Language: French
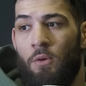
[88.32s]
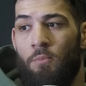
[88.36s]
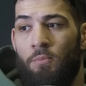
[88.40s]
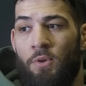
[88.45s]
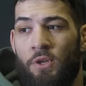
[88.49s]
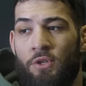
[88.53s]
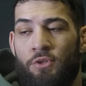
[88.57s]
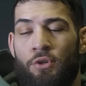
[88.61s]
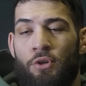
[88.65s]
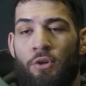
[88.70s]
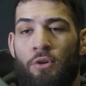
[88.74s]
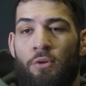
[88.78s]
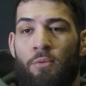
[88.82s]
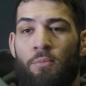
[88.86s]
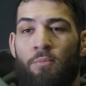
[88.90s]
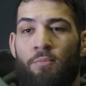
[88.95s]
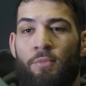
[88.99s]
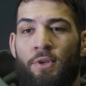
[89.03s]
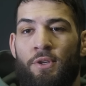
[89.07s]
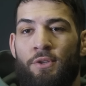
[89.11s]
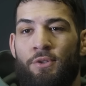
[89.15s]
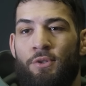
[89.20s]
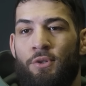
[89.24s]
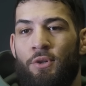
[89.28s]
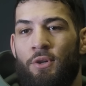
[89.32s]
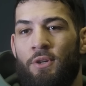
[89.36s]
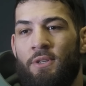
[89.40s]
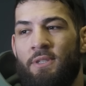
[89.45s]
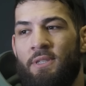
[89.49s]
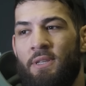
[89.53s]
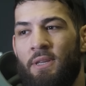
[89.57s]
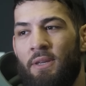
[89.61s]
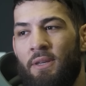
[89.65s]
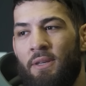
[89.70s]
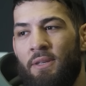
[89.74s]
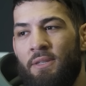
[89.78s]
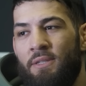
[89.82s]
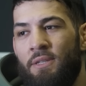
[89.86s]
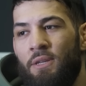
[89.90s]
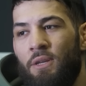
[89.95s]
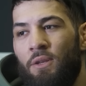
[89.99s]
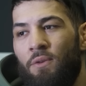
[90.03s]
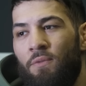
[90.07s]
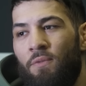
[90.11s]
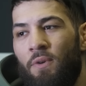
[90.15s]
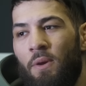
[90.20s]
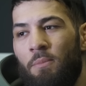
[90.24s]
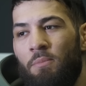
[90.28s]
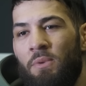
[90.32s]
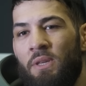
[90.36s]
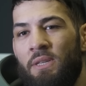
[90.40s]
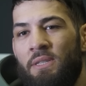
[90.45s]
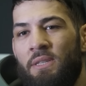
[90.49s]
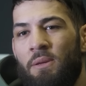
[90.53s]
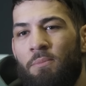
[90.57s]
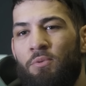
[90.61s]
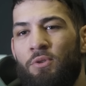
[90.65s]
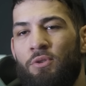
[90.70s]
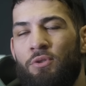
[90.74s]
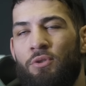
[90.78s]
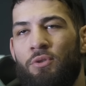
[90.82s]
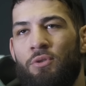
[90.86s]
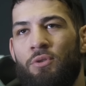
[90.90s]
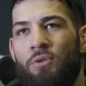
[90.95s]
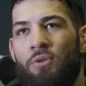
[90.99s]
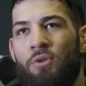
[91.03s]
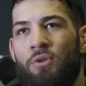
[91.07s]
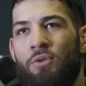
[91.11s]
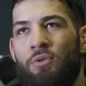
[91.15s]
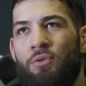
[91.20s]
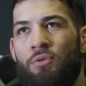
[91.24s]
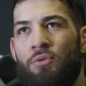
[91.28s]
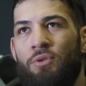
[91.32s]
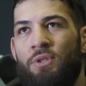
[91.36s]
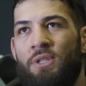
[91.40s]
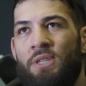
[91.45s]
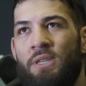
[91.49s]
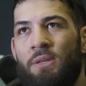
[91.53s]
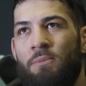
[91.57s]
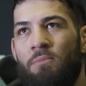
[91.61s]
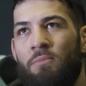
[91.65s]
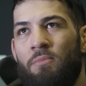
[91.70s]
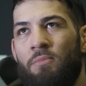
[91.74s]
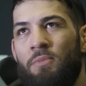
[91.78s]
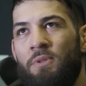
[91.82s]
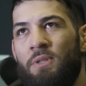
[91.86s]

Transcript: Bien sûr, bien sûr, c'est une famille, c'est plus qu'une une team,